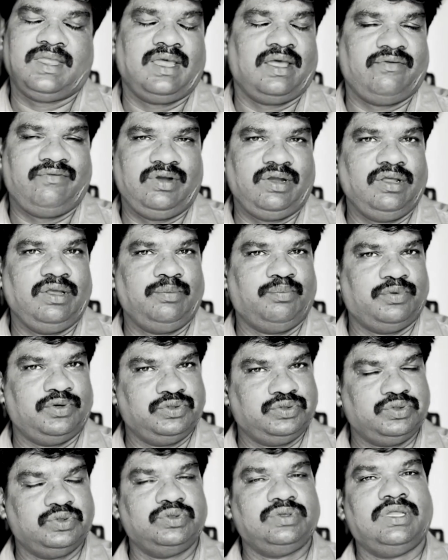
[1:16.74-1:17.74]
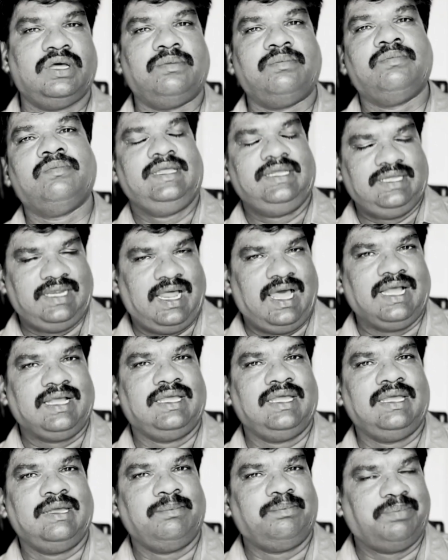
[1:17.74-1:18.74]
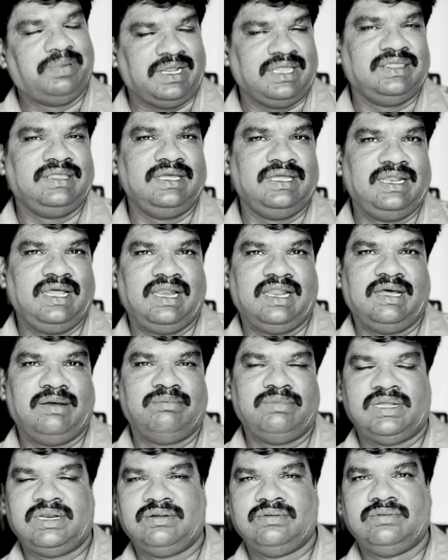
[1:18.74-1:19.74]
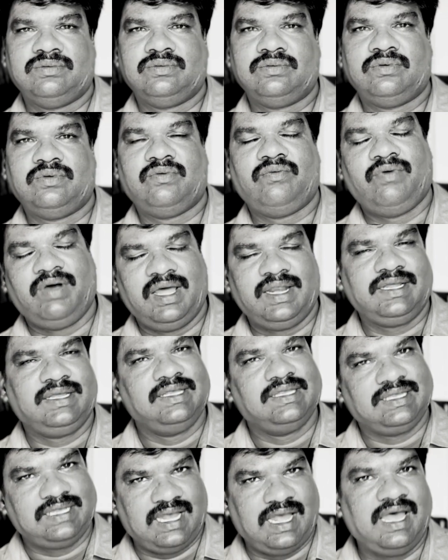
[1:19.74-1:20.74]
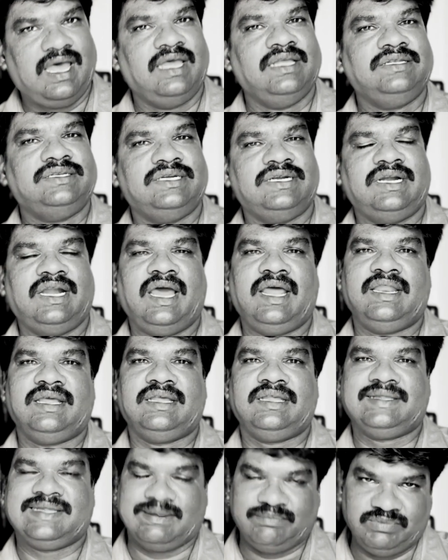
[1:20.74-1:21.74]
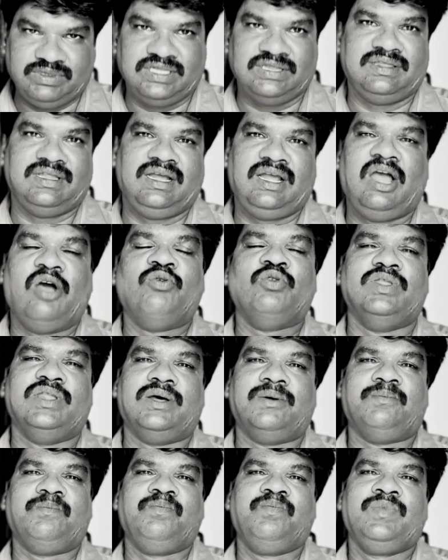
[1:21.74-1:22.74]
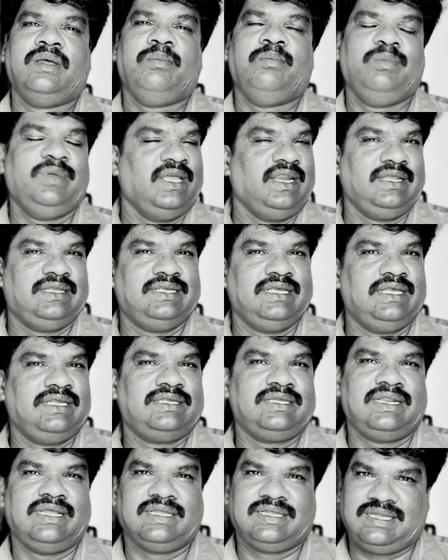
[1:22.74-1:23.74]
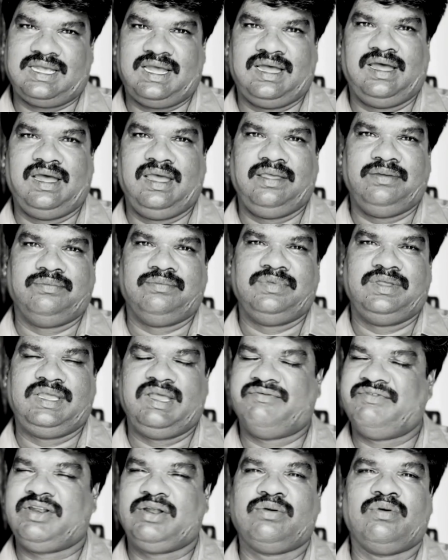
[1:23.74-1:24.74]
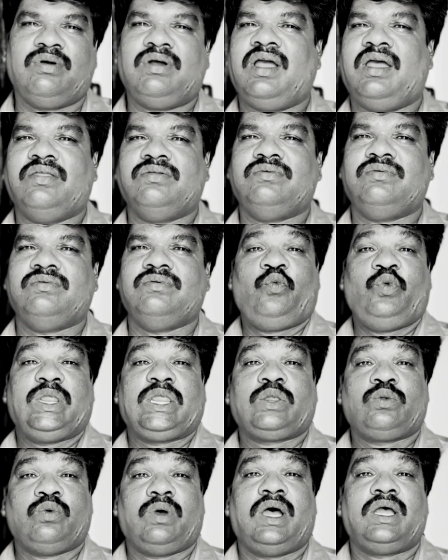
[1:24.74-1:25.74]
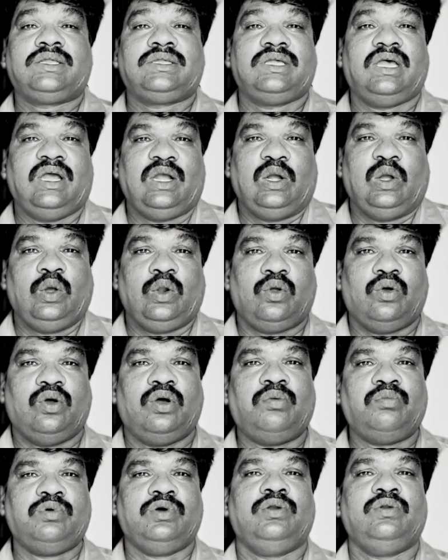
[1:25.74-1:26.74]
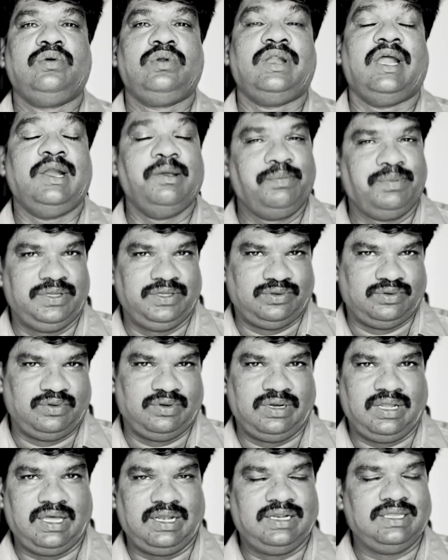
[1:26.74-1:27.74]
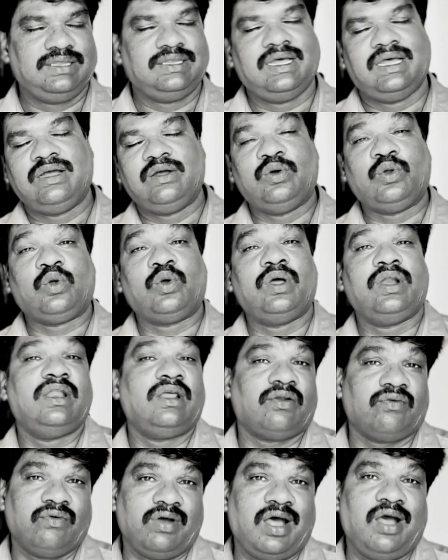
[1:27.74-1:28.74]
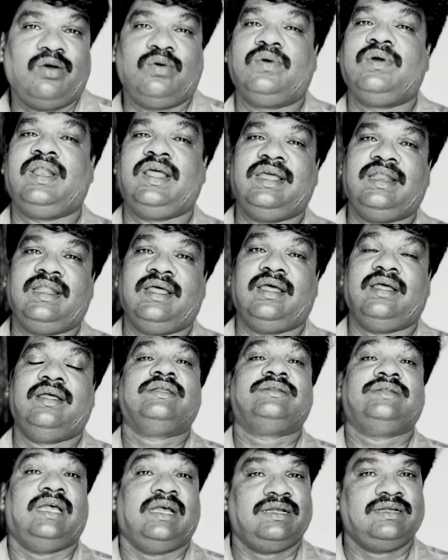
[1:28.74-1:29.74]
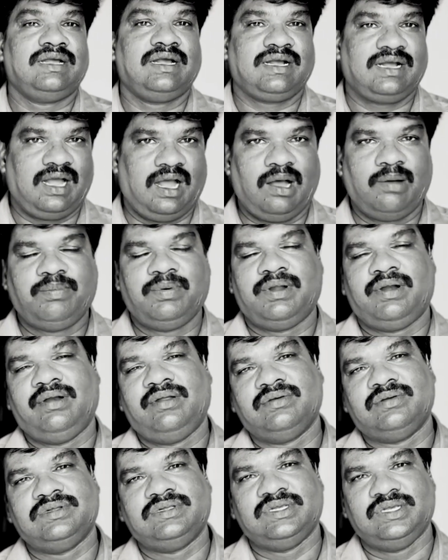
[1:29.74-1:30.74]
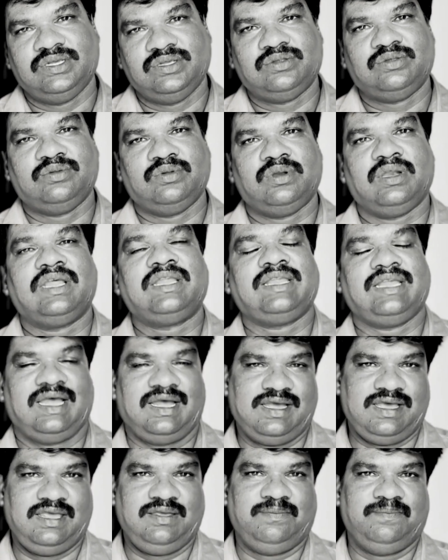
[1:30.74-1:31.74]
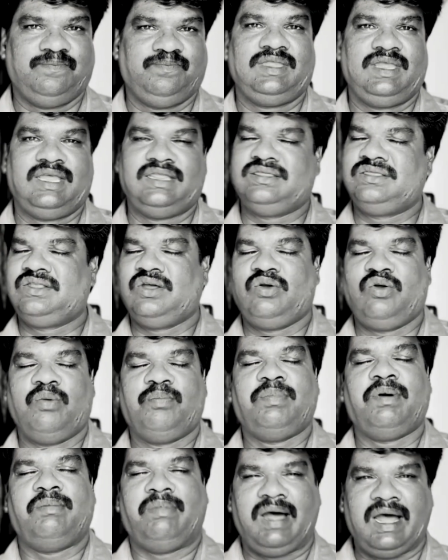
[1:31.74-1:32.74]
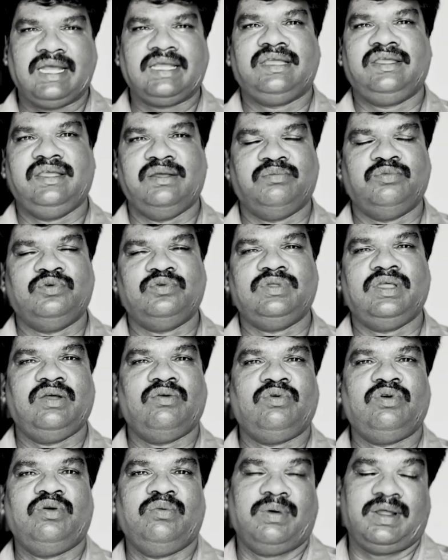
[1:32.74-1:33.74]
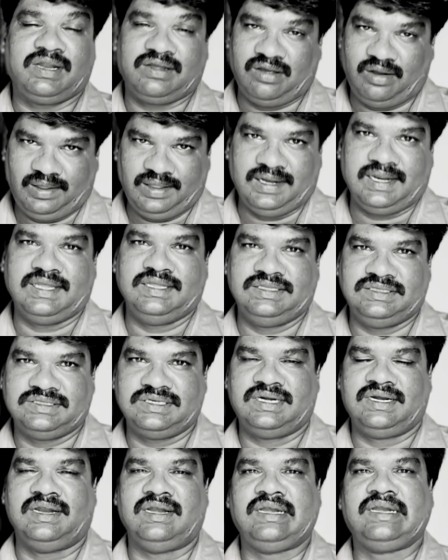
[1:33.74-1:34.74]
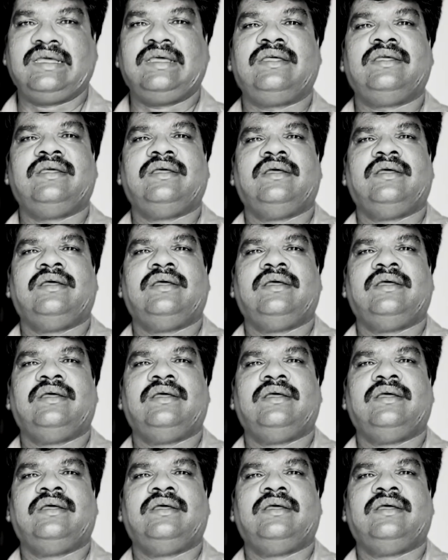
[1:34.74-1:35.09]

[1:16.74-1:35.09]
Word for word: ఆ వీడియో ఇప్పుడు చూద్దాం ఇలాగే ప్రతి నెల మనం వారికి సహాయం చేయడానికి సంసిద్ధంగా ఉందాం మీరు చేసిన సహాయం ఎవరికో కాదు విశ్వాస గృహమును నడిపిస్తున్న లేదా గృహ నిర్వాహకులైన సంఘ కాపరులకు చేస్తున్న సహాయం ఎంత గొప్ప భాగ్యము దేవుడు మనకు అనుగ్రహించాడంటే